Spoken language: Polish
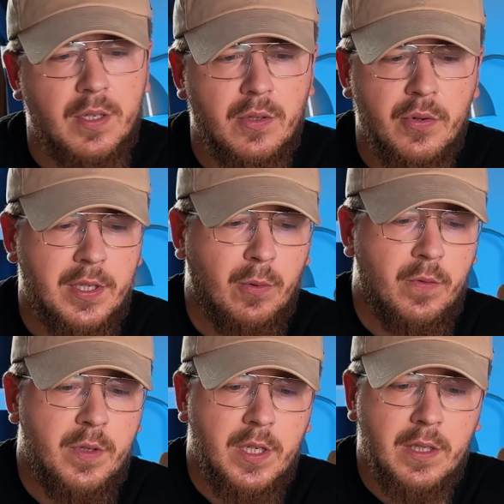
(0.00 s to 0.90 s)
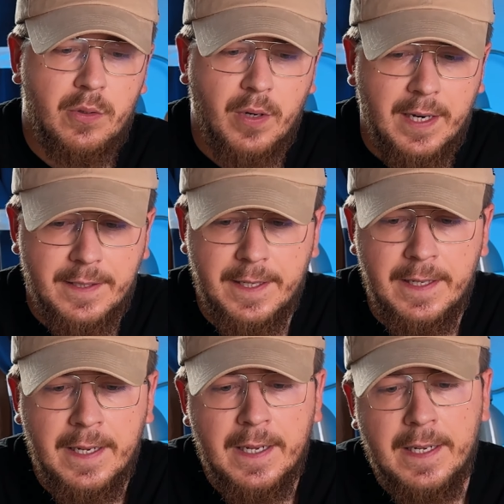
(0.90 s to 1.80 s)
Jest to całkowicie
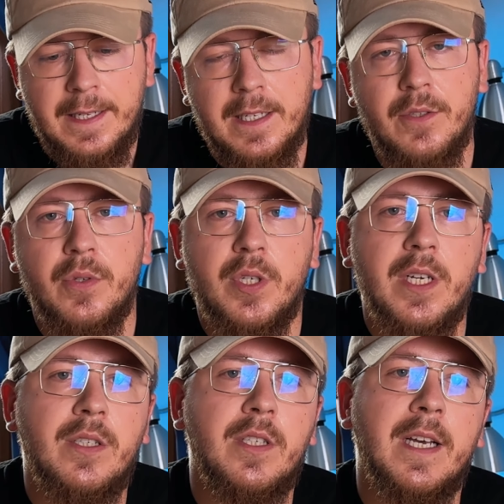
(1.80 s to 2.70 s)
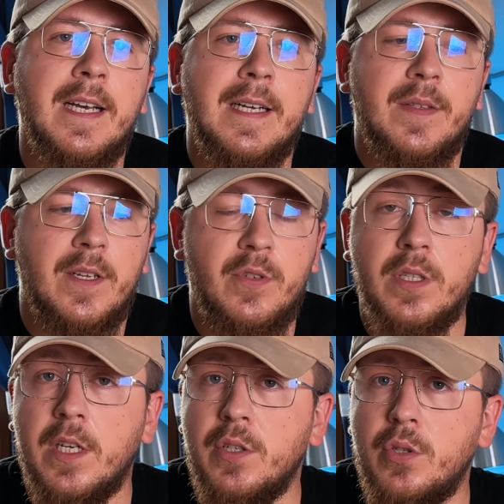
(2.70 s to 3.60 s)
naturalne i jednocześnie te
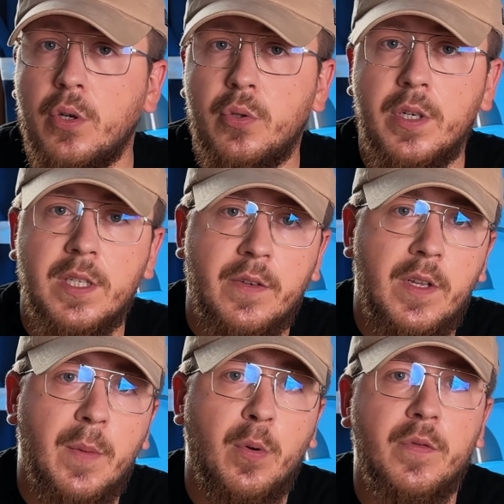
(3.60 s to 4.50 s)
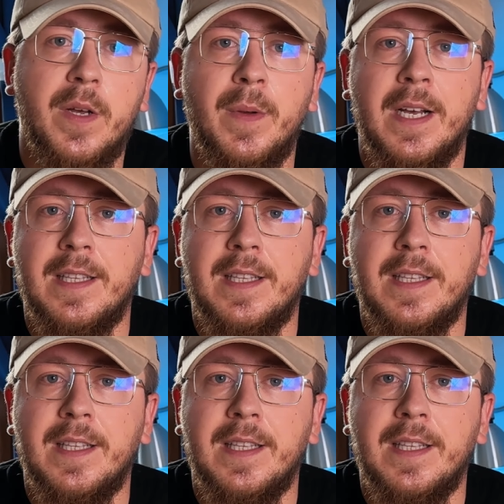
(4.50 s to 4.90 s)
wszystkie rzeczy, o których za chwilę powiem,